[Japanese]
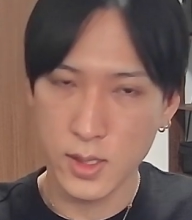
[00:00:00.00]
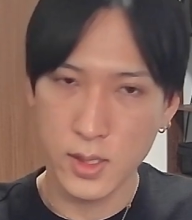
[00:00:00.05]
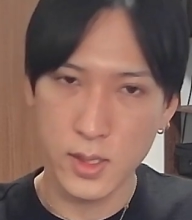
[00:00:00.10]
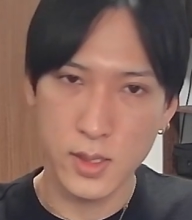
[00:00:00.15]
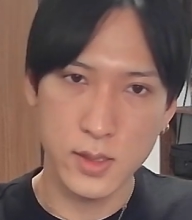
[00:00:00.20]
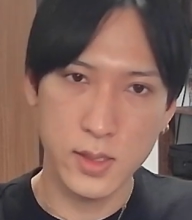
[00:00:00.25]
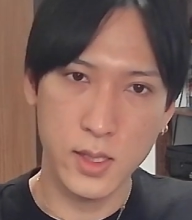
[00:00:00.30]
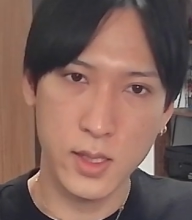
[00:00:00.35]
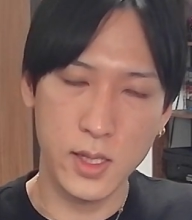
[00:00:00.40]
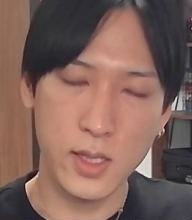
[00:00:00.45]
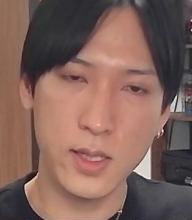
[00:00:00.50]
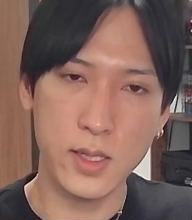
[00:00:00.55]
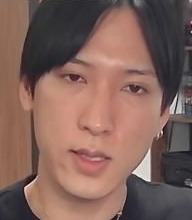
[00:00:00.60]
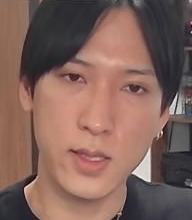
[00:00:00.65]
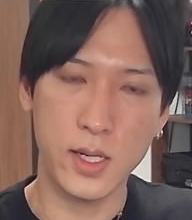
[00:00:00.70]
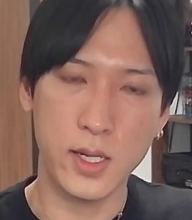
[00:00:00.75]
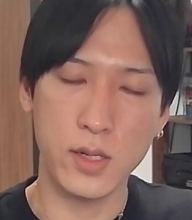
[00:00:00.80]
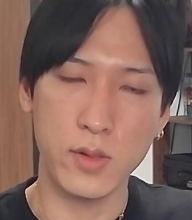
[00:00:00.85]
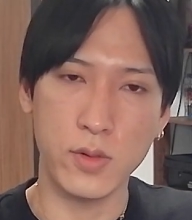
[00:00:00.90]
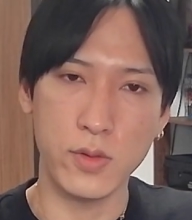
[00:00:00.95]
で、
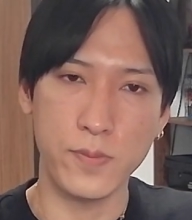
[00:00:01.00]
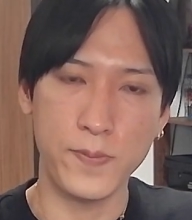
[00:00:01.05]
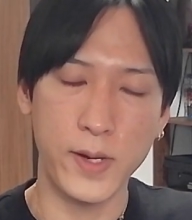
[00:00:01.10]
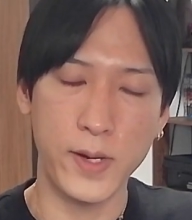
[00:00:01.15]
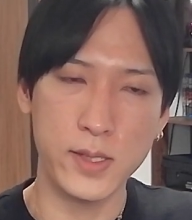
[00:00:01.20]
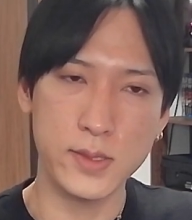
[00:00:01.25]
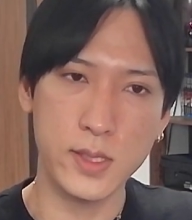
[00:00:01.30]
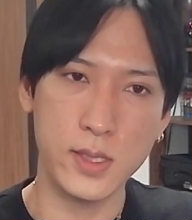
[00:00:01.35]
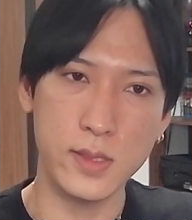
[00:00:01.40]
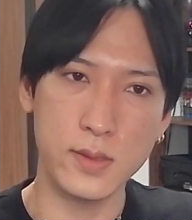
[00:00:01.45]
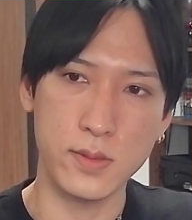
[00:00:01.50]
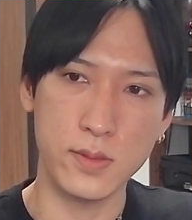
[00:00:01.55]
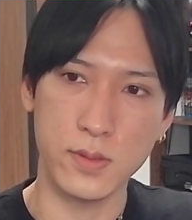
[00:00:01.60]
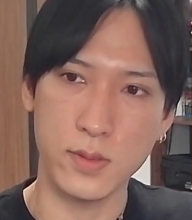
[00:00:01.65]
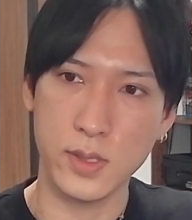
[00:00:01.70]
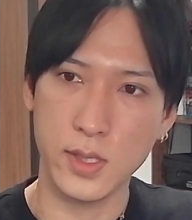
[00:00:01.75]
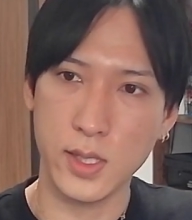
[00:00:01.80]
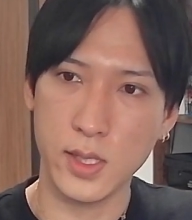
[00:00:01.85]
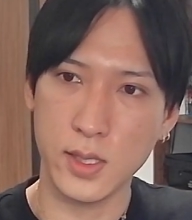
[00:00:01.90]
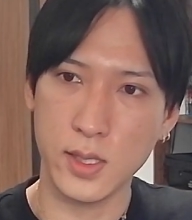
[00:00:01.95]
0.75%の
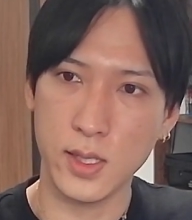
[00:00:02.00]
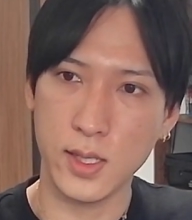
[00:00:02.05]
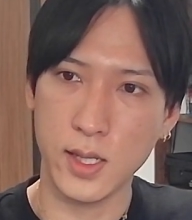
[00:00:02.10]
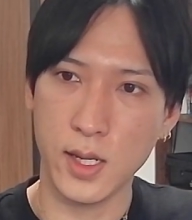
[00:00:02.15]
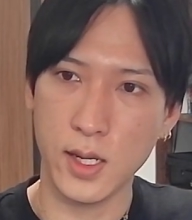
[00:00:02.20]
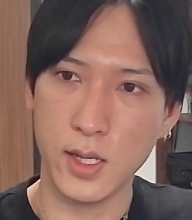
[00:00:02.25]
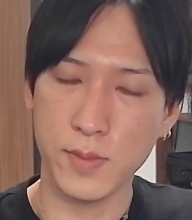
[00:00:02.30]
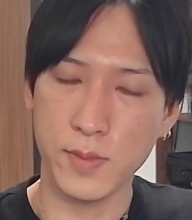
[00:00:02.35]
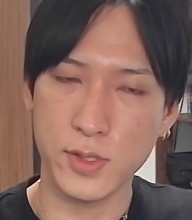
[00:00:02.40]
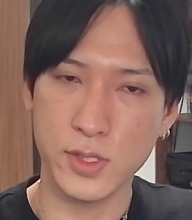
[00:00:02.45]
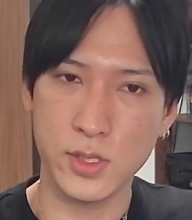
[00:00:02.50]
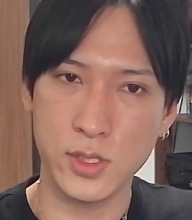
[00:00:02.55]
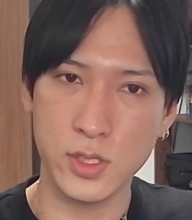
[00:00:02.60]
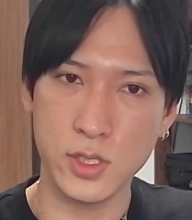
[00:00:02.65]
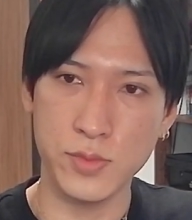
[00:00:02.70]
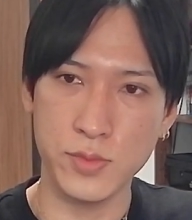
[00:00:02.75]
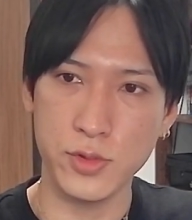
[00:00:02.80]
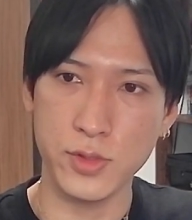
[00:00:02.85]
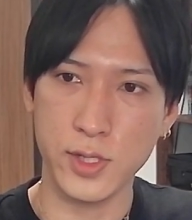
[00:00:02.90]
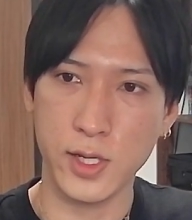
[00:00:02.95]
利上げが今十
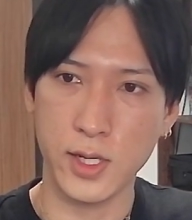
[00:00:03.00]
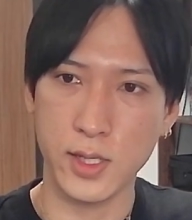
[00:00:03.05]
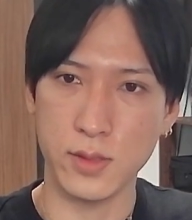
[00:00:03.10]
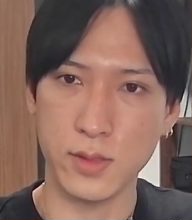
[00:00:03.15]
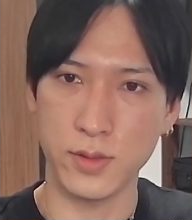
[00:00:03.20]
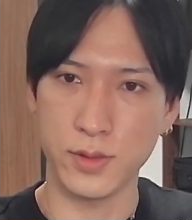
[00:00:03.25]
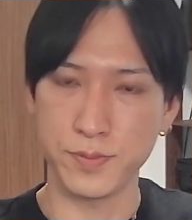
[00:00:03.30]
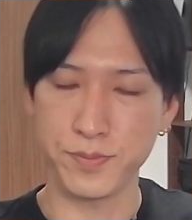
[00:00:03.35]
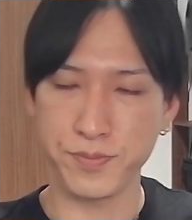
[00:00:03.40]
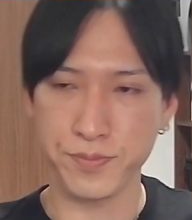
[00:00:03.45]
分ね、あの、